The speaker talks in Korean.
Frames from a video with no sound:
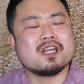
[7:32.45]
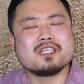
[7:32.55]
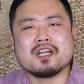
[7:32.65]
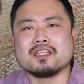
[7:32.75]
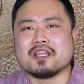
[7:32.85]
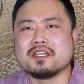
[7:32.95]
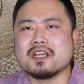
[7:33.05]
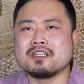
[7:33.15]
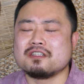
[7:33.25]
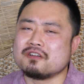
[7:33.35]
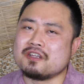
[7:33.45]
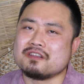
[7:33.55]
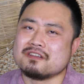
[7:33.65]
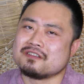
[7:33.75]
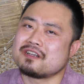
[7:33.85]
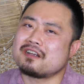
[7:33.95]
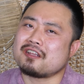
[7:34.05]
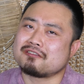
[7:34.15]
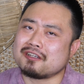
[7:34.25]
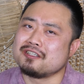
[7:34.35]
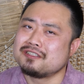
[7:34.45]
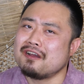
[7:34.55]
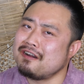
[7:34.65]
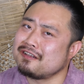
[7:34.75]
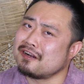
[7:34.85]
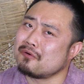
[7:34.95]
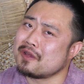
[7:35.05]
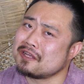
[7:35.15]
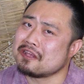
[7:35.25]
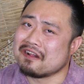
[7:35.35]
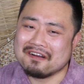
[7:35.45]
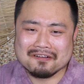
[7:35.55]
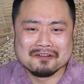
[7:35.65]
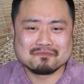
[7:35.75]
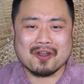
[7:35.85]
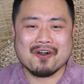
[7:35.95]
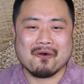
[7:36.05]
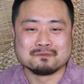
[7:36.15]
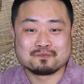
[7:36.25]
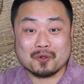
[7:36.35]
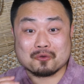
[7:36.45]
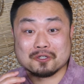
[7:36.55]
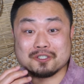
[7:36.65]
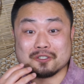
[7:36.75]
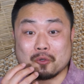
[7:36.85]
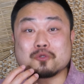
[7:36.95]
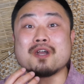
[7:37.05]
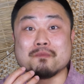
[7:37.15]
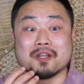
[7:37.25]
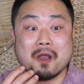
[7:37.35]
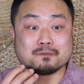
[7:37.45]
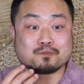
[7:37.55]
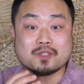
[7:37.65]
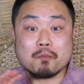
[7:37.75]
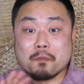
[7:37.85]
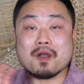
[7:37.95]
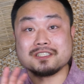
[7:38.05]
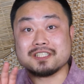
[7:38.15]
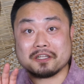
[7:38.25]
게장에 내장이 들어있는 그 닭다리살이라고 해야 되나? 굉장히 독특합니다. 퍽퍽하진